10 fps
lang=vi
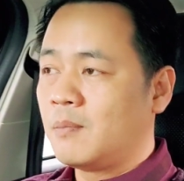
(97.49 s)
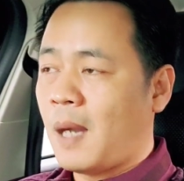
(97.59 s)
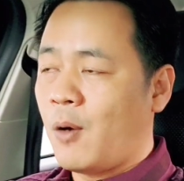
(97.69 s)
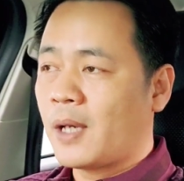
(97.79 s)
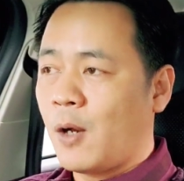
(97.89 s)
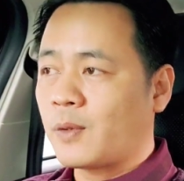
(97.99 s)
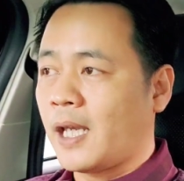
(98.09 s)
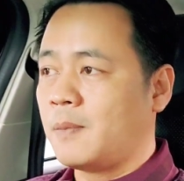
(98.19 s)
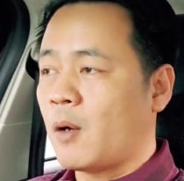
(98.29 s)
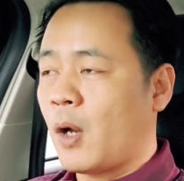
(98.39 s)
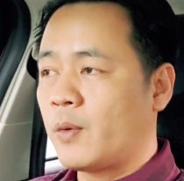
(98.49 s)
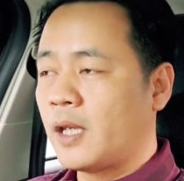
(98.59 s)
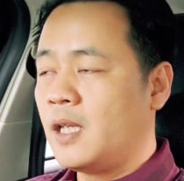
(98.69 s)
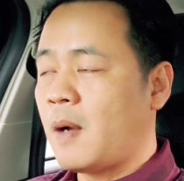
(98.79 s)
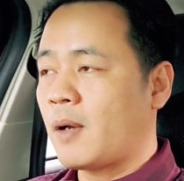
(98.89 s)
báo cáo này báo cáo
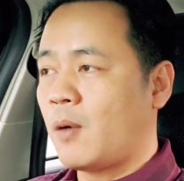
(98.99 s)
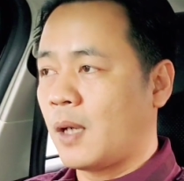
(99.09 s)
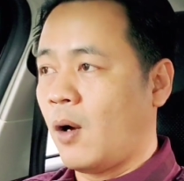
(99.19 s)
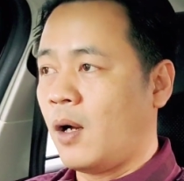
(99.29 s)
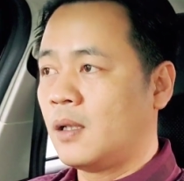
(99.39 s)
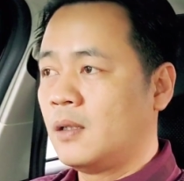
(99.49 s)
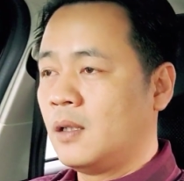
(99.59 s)
kia, báo cáo nọ.